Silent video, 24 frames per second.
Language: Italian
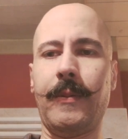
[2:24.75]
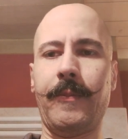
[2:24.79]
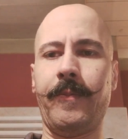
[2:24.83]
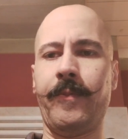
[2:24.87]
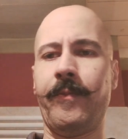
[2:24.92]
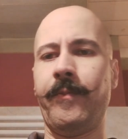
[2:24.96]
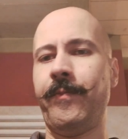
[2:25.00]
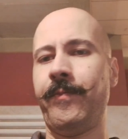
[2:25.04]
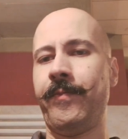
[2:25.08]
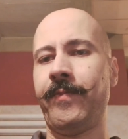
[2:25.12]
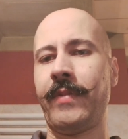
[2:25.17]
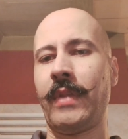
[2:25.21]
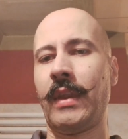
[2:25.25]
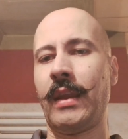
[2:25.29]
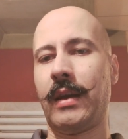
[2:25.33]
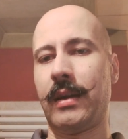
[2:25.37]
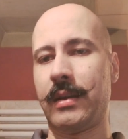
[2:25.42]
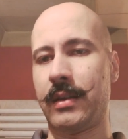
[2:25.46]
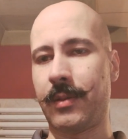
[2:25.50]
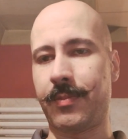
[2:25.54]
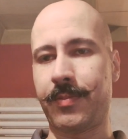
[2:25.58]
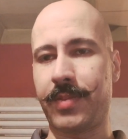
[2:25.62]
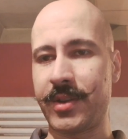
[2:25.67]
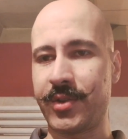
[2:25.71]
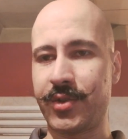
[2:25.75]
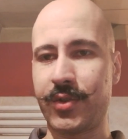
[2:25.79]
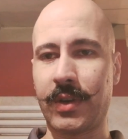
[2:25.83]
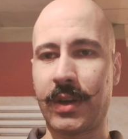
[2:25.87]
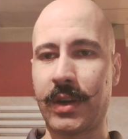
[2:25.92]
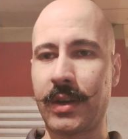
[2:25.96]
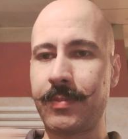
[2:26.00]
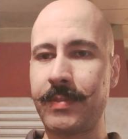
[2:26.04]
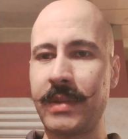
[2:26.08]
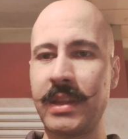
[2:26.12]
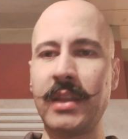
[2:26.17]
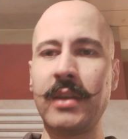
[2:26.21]
ad
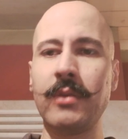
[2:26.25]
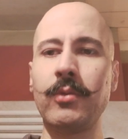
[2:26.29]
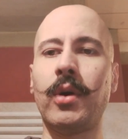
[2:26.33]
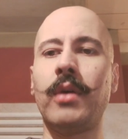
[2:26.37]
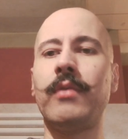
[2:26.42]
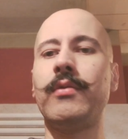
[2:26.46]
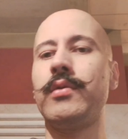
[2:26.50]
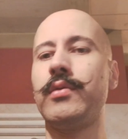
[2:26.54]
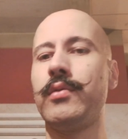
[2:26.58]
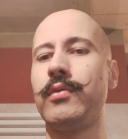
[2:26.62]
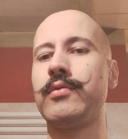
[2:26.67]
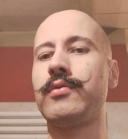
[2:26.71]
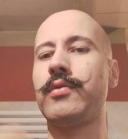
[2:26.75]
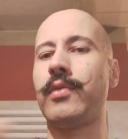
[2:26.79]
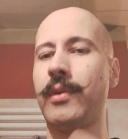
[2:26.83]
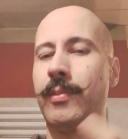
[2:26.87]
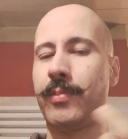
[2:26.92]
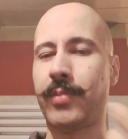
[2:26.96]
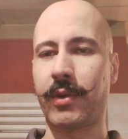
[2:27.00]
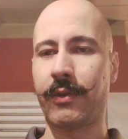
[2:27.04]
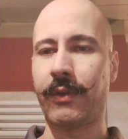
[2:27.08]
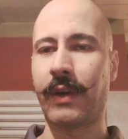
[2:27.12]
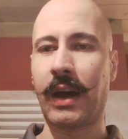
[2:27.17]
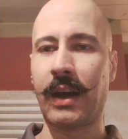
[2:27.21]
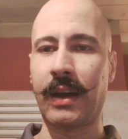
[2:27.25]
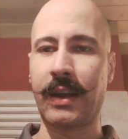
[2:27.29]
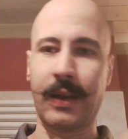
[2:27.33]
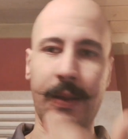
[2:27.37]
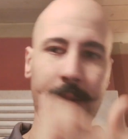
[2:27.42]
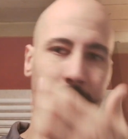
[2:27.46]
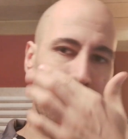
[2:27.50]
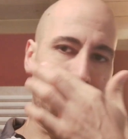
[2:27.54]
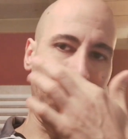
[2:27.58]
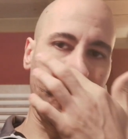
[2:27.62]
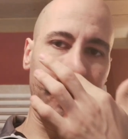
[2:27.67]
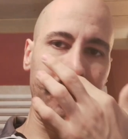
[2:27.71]
appassionarmi di nuovo, ho voluto
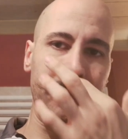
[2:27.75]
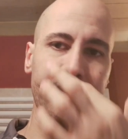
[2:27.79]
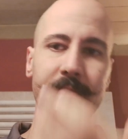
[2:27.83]
riprovare,